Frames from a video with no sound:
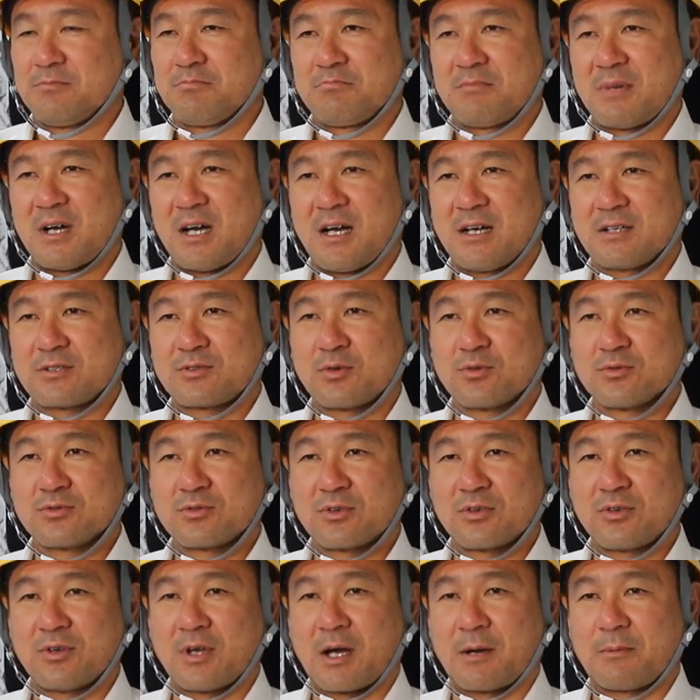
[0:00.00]
まあその
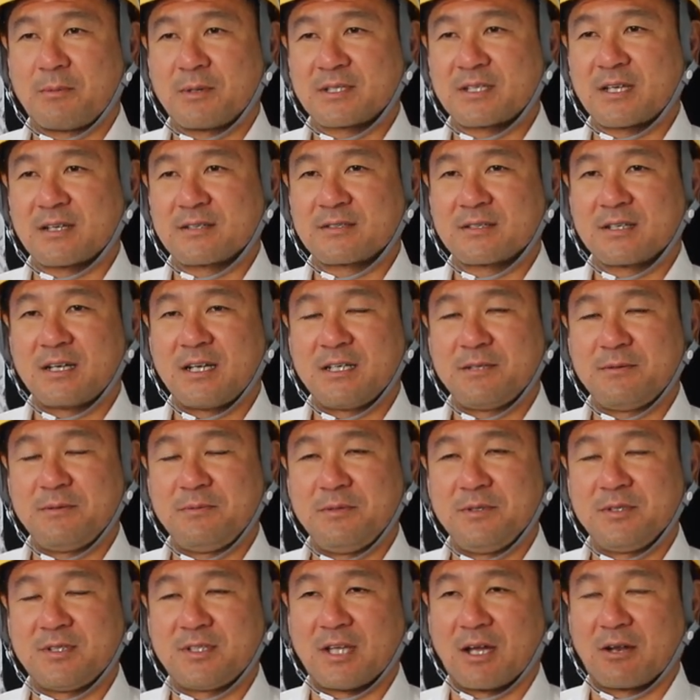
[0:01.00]
時はさすがに
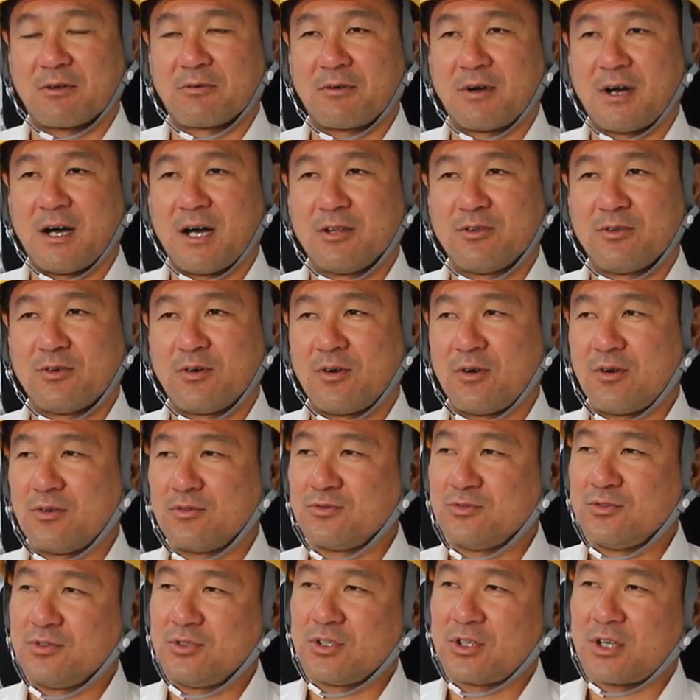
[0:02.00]
ビビったのはあの
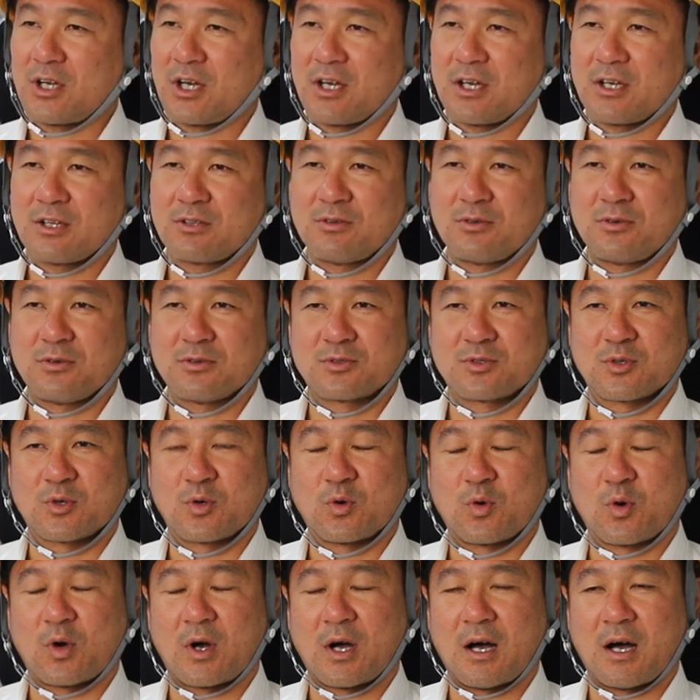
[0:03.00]
塗り替え道
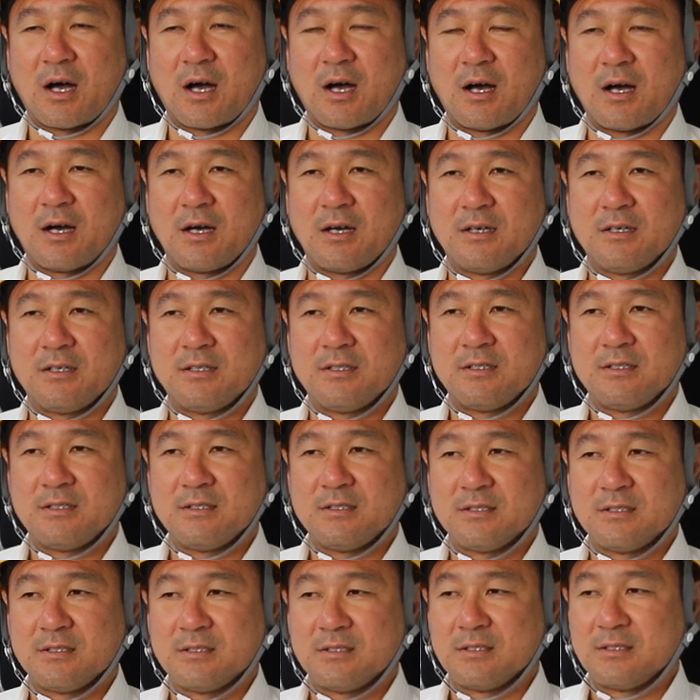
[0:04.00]
場は
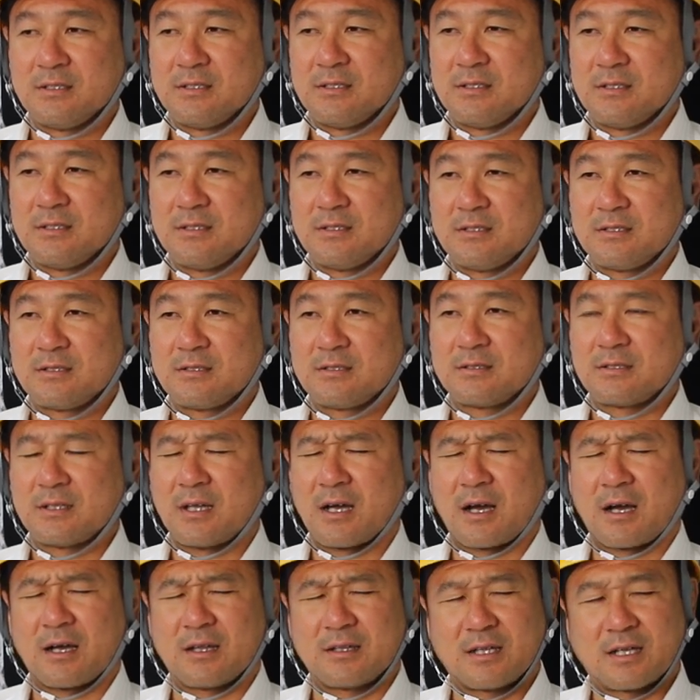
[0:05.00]

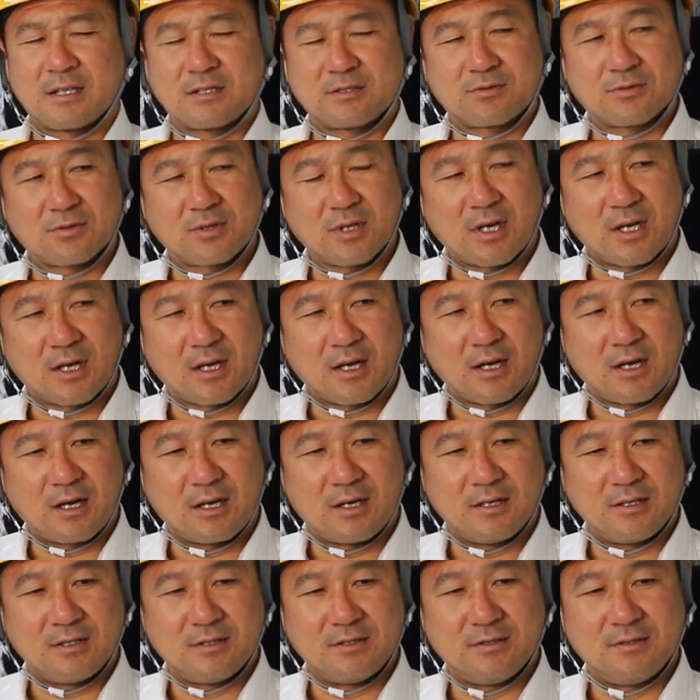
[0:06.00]
なんか何しとった
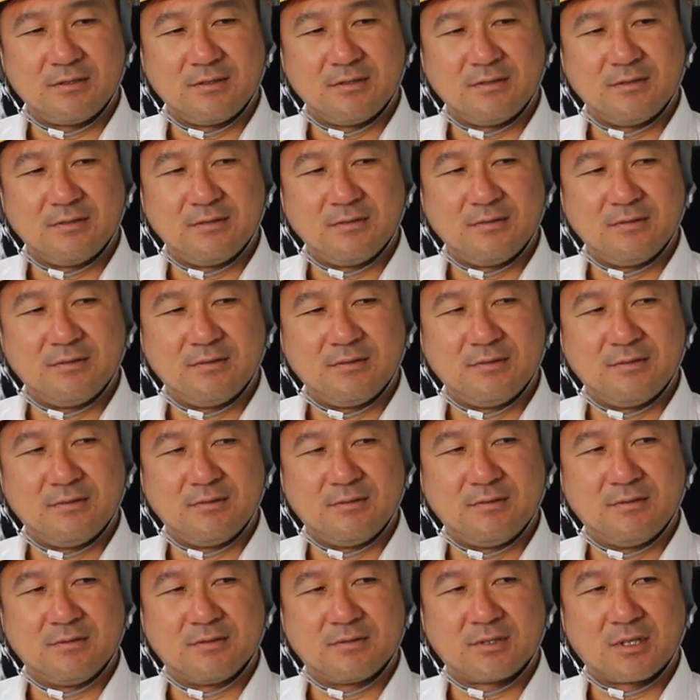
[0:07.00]
かな
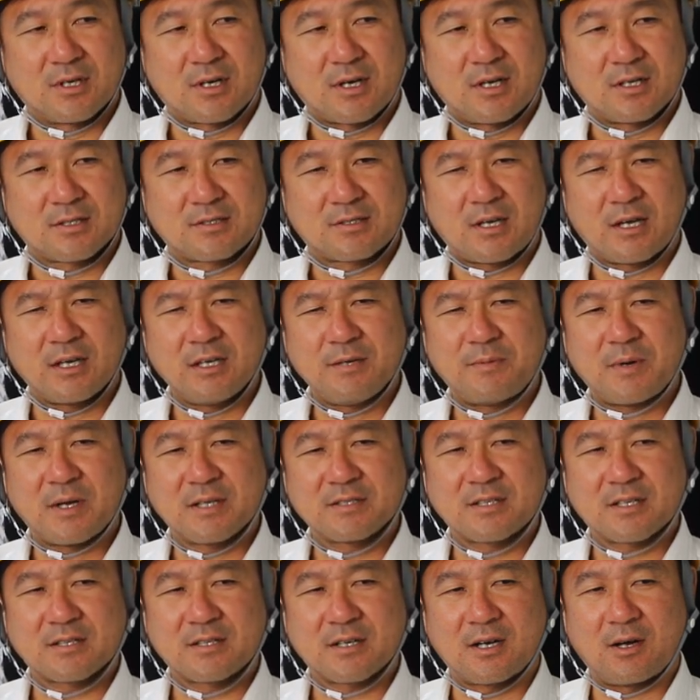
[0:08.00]
うん、なんか裁
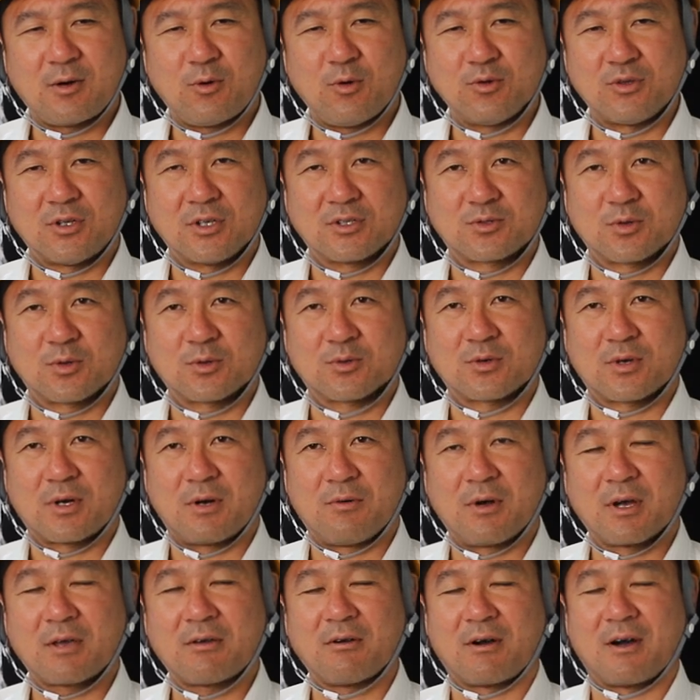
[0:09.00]
判沙汰が多いでしょうと
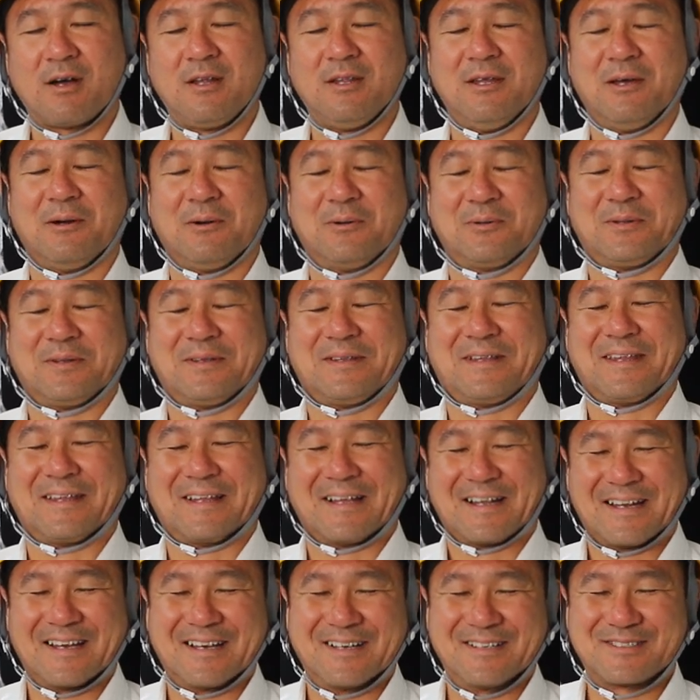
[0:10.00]
かわけわかんないこと言って
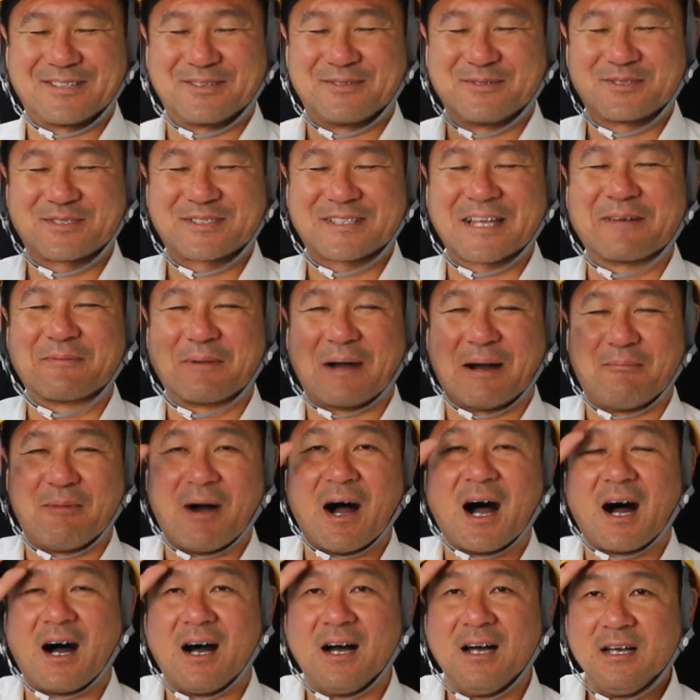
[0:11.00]
たよねちょうち裁判は、
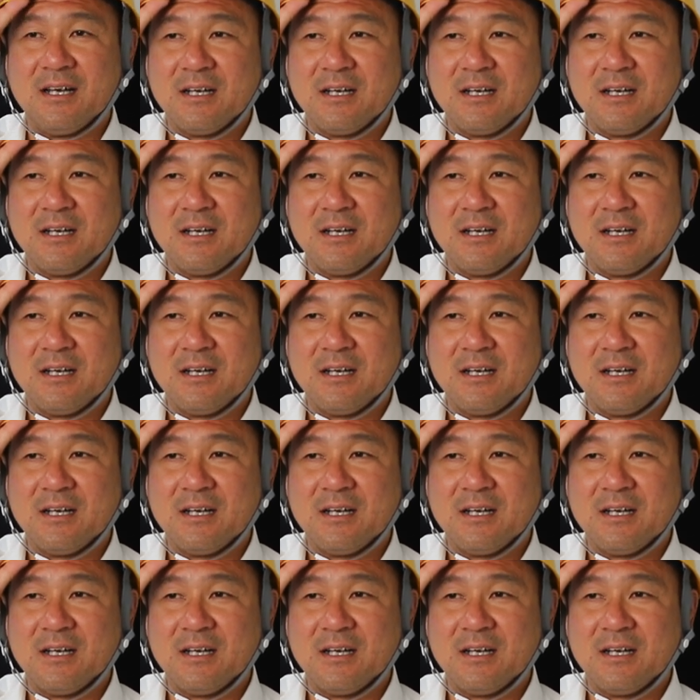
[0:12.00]
ま